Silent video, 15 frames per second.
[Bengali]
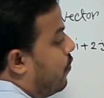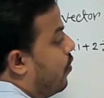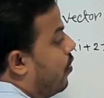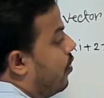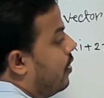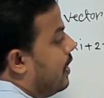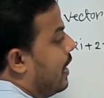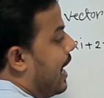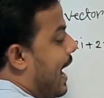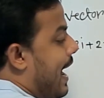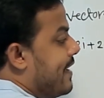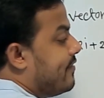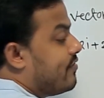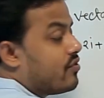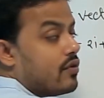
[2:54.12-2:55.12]
ফোর
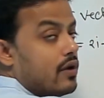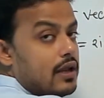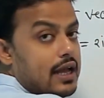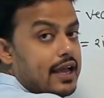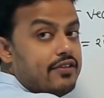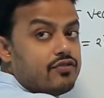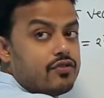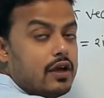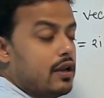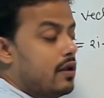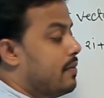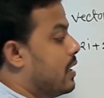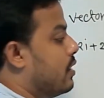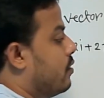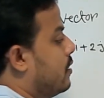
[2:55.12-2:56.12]
আই স্কোয়ার আই স্কোয়ারের
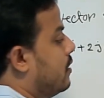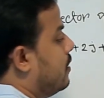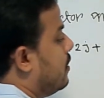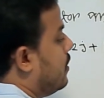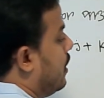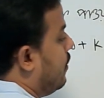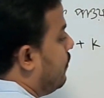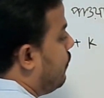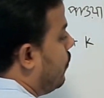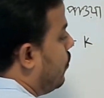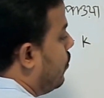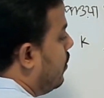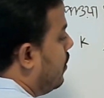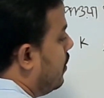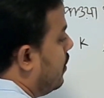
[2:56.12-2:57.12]
মান অন তাহলে
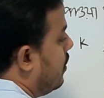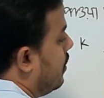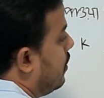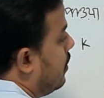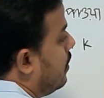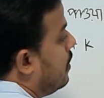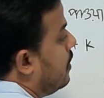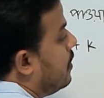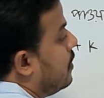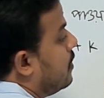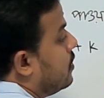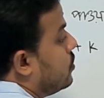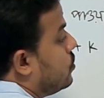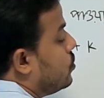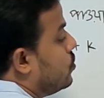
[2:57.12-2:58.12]
ফোর
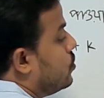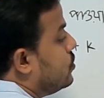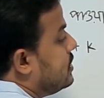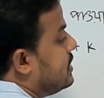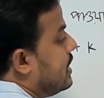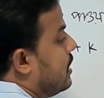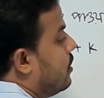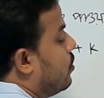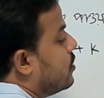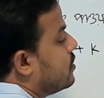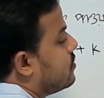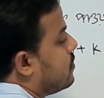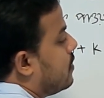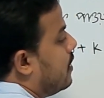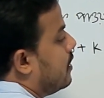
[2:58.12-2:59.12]
টু জে হোল
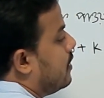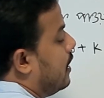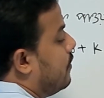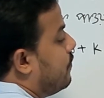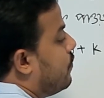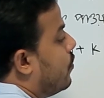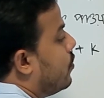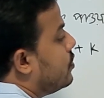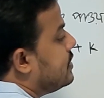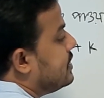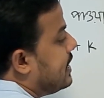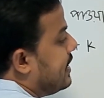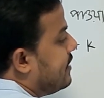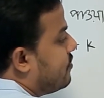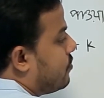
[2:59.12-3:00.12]
স্কোয়ার তাহলে ফোর
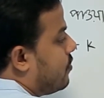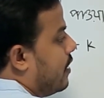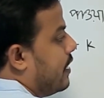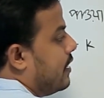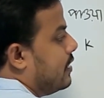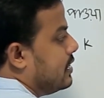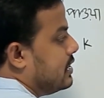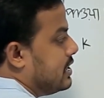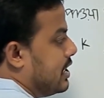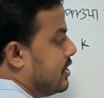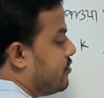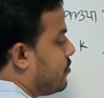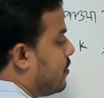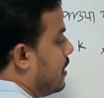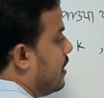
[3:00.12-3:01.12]
জে স্কোয়ার জে
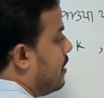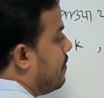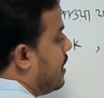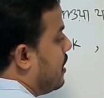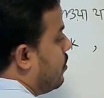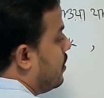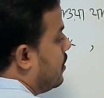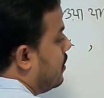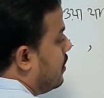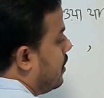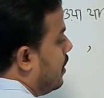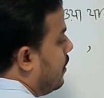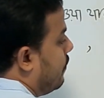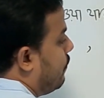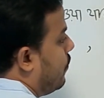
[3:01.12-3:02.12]
স্কোয়ারের মান ওয়ান
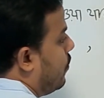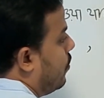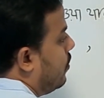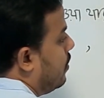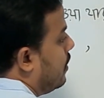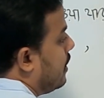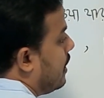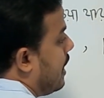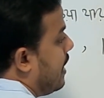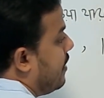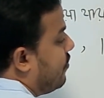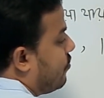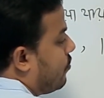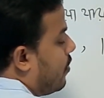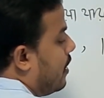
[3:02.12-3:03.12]
তাহলে ফোর কে
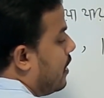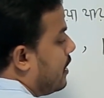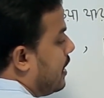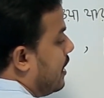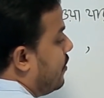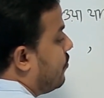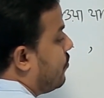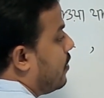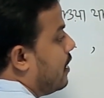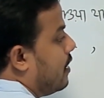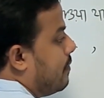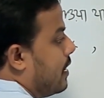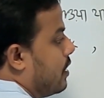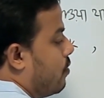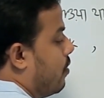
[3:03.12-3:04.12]
স্কোয়ার কে স্কোয়ারের মান